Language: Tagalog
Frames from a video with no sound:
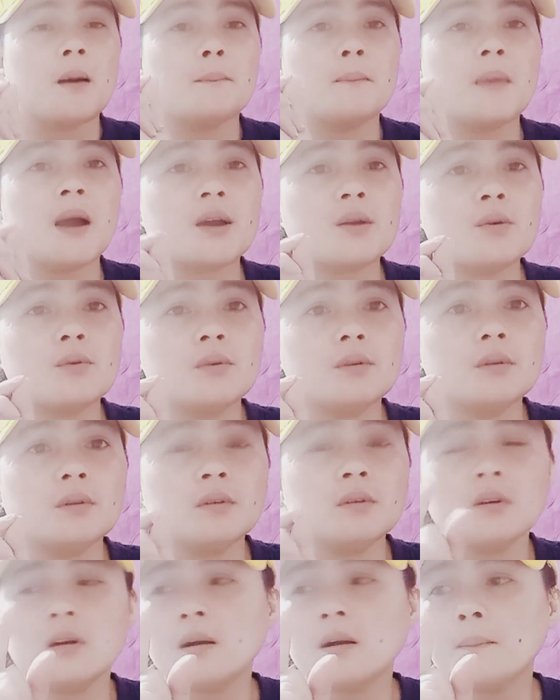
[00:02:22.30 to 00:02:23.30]

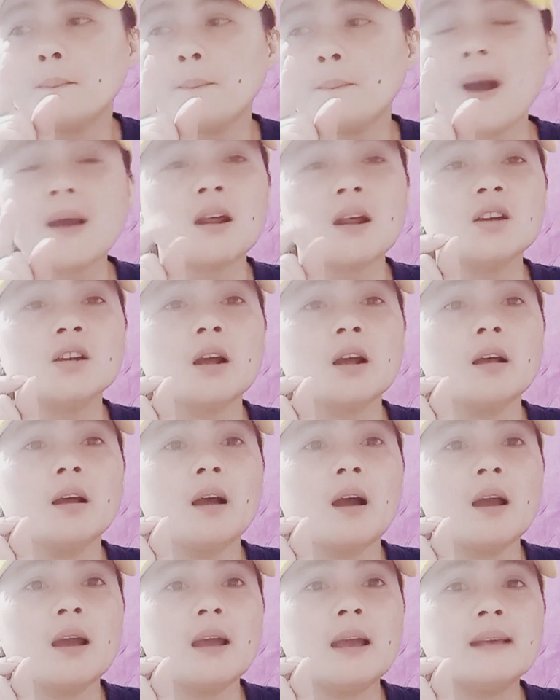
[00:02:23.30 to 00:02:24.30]
merong parang
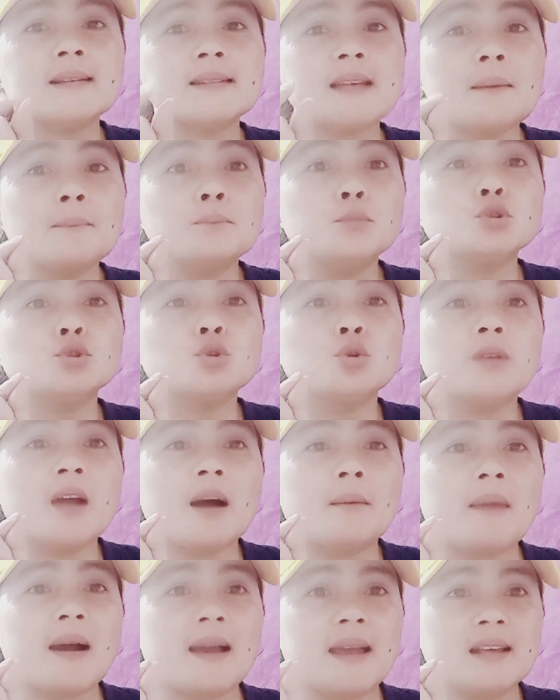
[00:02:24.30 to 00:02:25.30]
isang buto
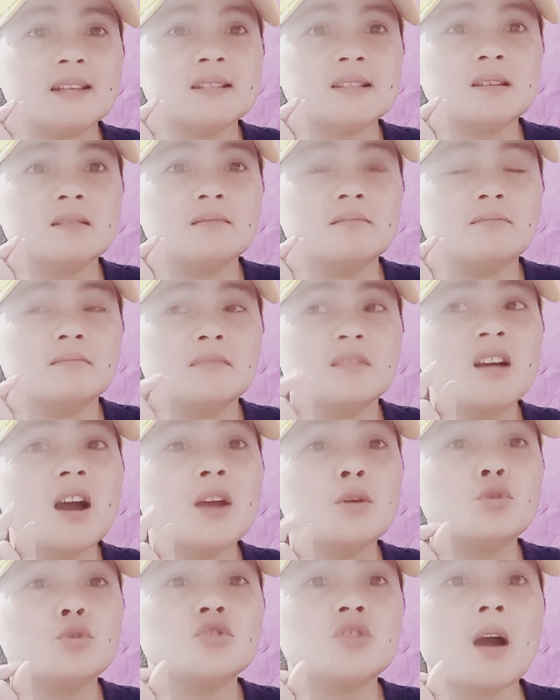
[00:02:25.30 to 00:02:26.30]
ng mais.
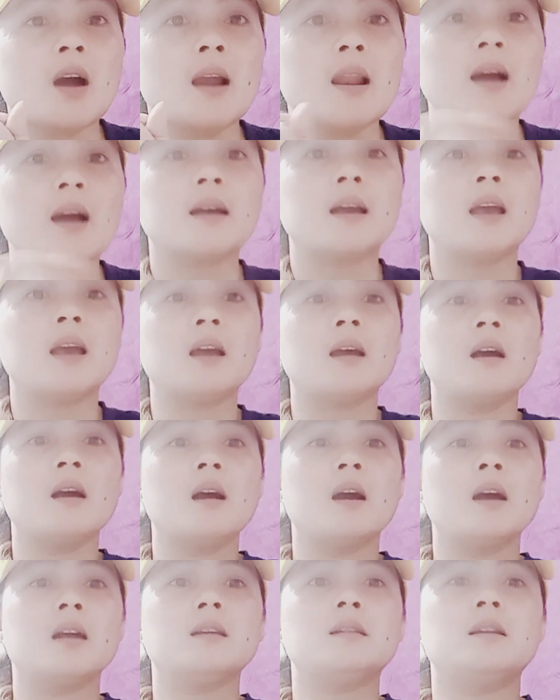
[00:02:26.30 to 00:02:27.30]
Ganun siya kalaki
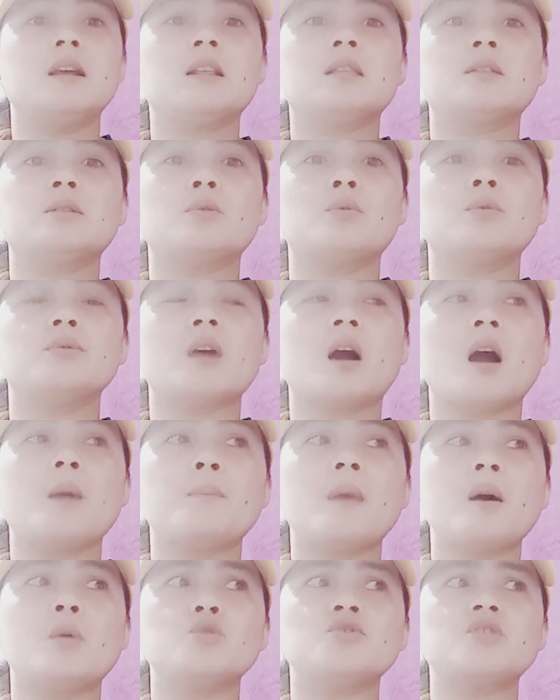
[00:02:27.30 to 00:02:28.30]
dito,
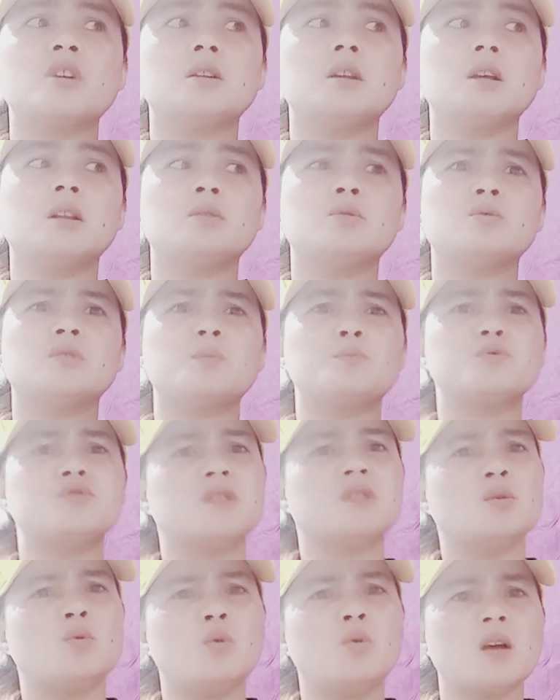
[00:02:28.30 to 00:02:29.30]
nakapa ko siya dito, tapos
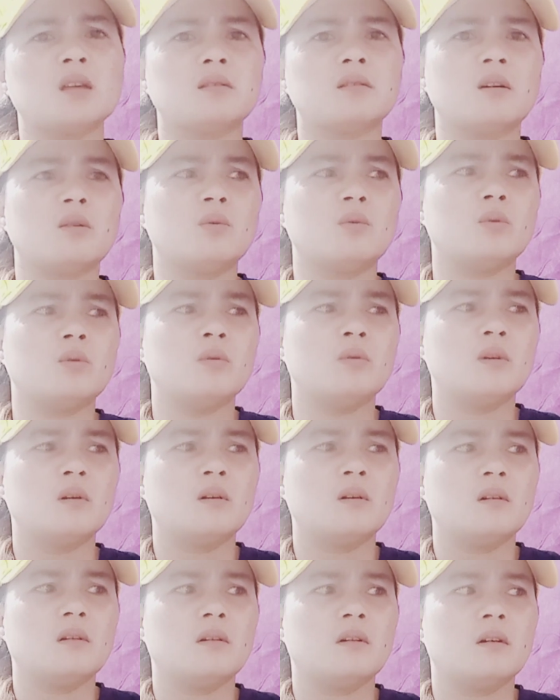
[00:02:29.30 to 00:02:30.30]
nagulat ako.
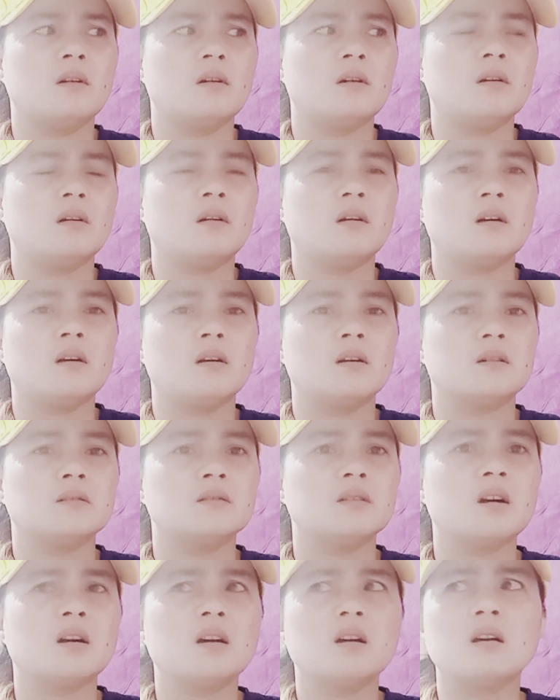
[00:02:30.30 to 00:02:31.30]

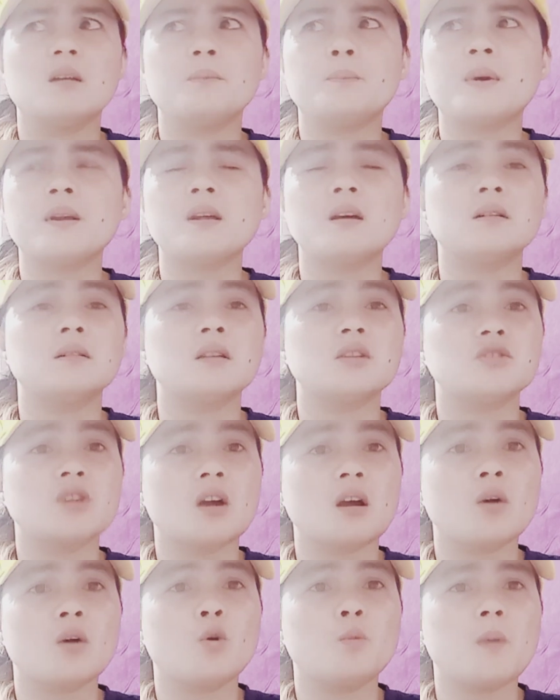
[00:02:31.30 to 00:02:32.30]
Na parang na
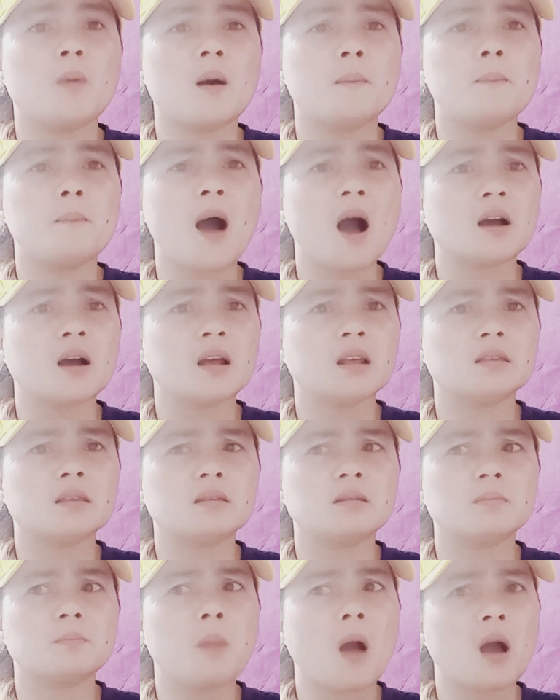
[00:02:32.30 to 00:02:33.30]
nasyak ako ba, bakit?
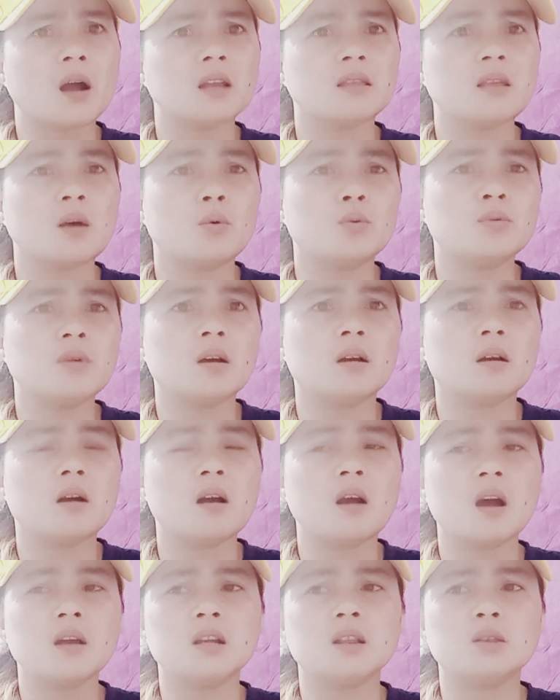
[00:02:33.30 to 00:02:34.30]
Bakit ako
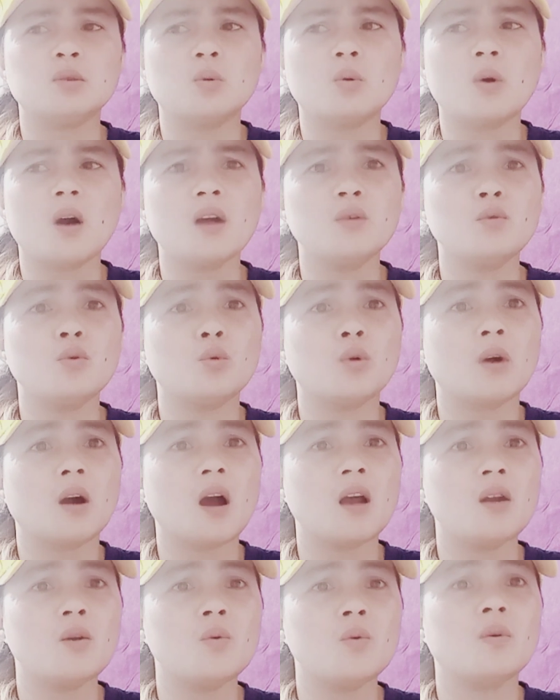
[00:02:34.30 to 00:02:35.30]
nagkaganito? Ano,
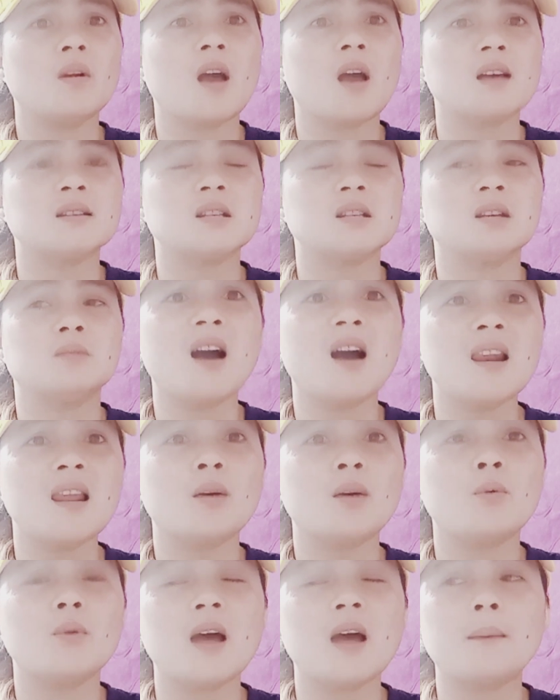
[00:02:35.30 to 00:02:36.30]
anong klaseng? Kala
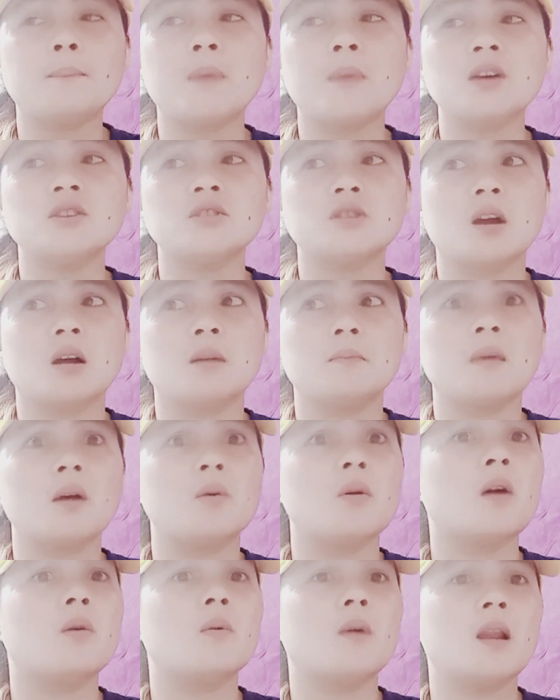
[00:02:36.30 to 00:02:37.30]
ko lang ba siya
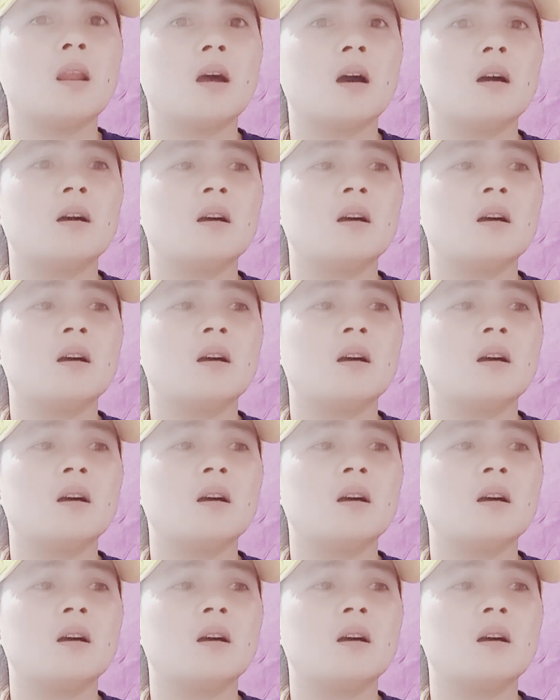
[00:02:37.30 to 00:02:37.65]
mawawala?